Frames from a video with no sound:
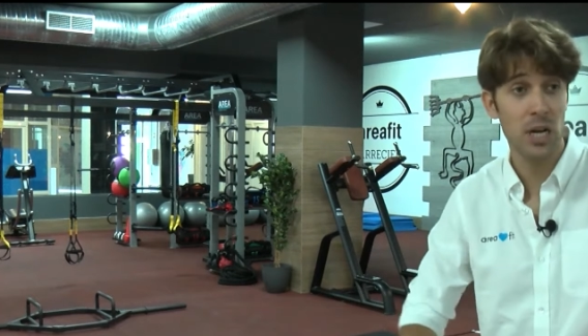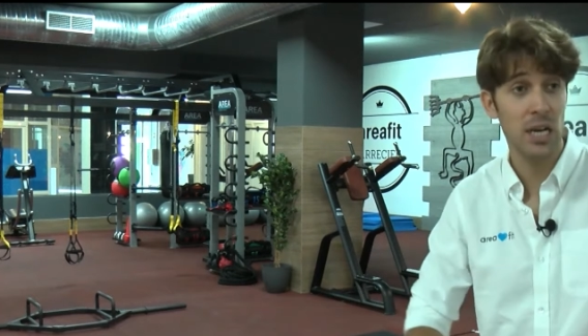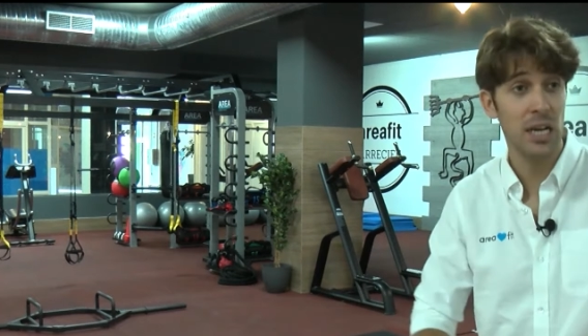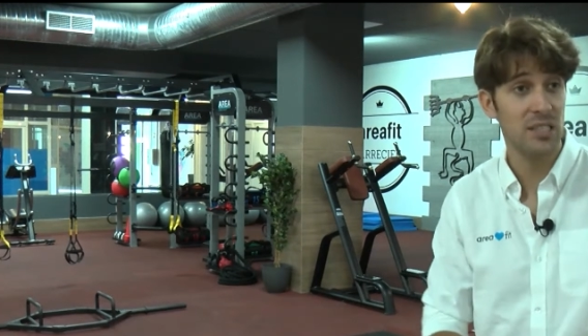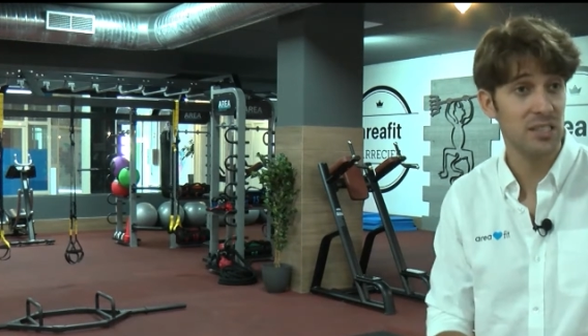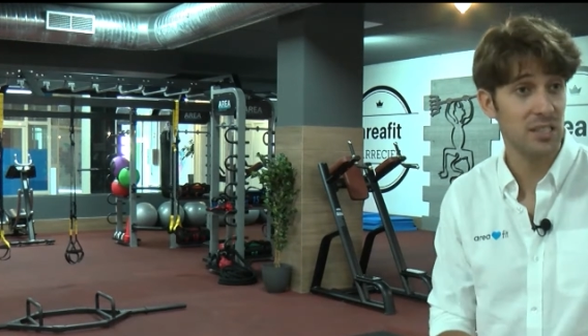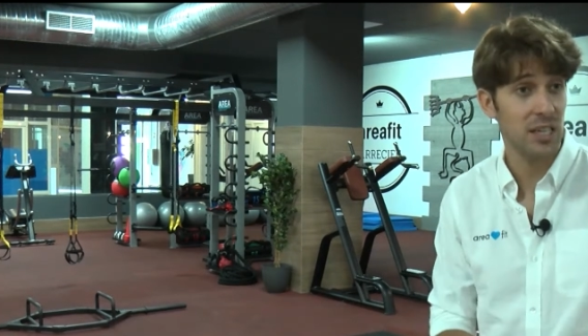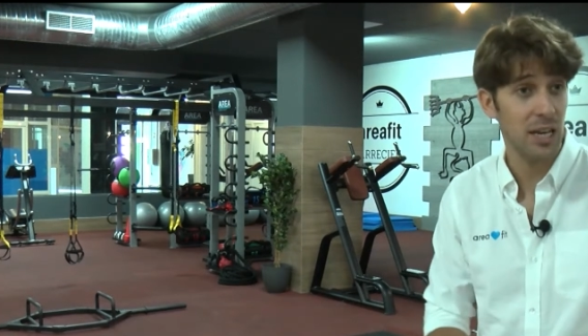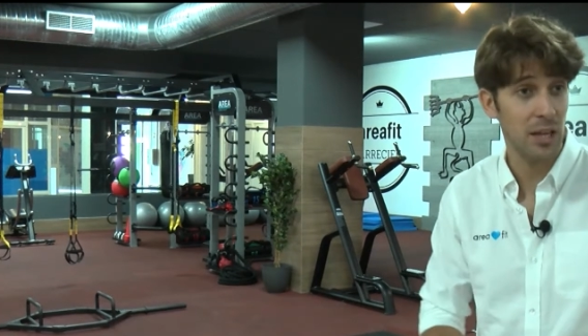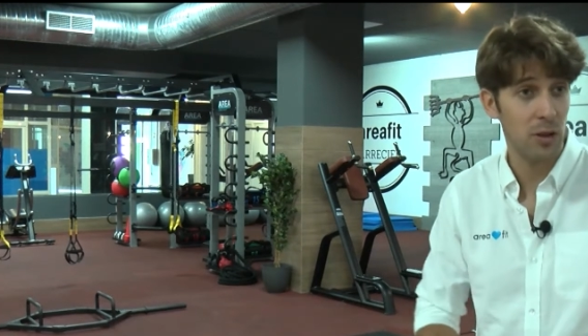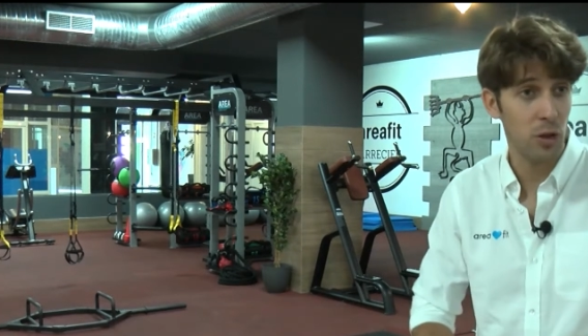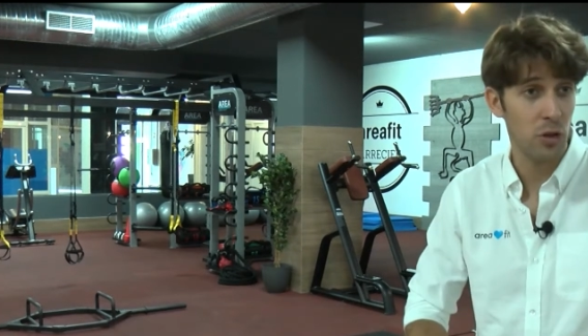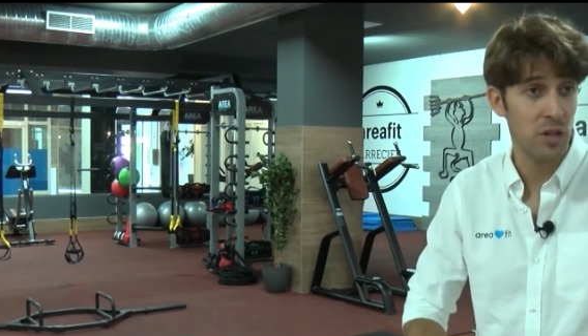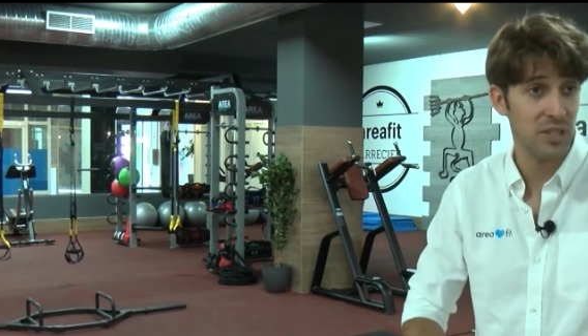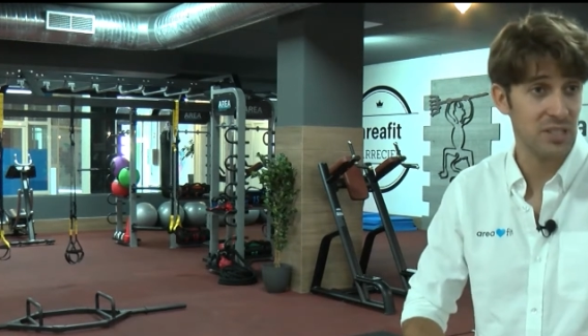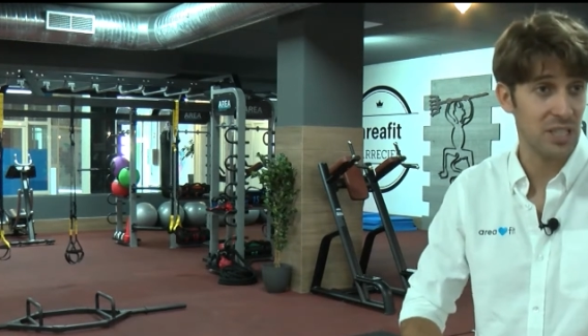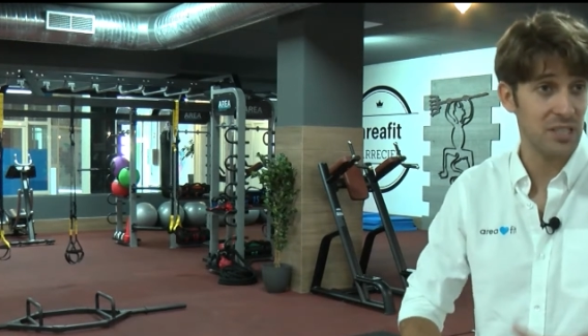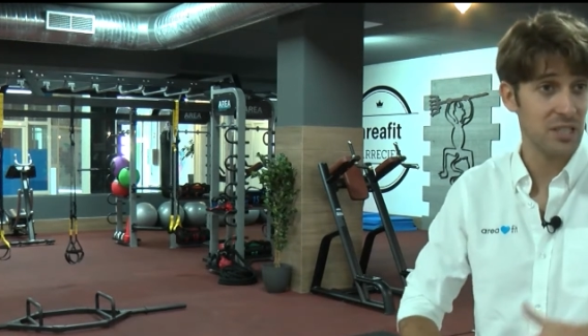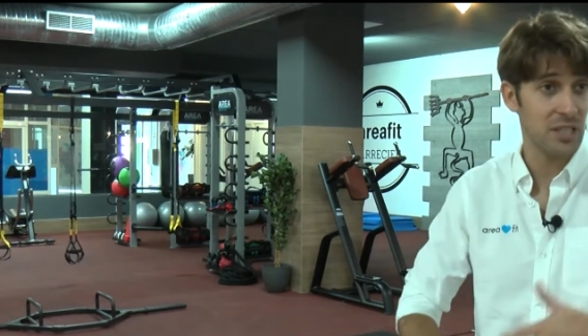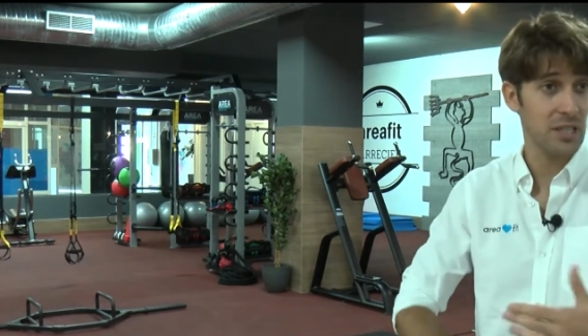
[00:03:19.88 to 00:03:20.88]
en la sala
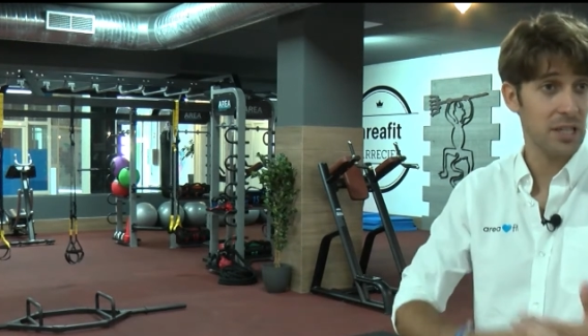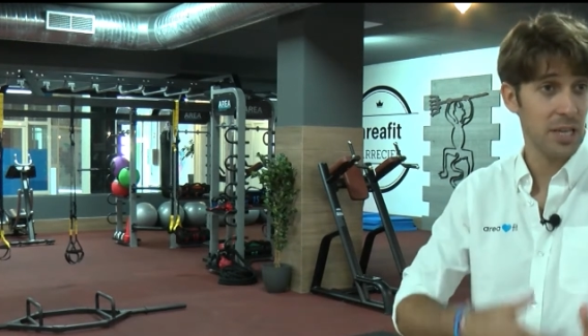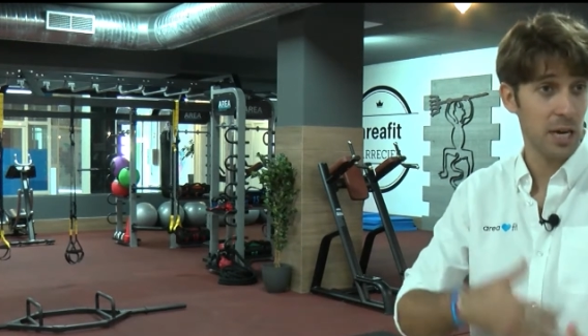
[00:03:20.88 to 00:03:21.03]
donde se hacen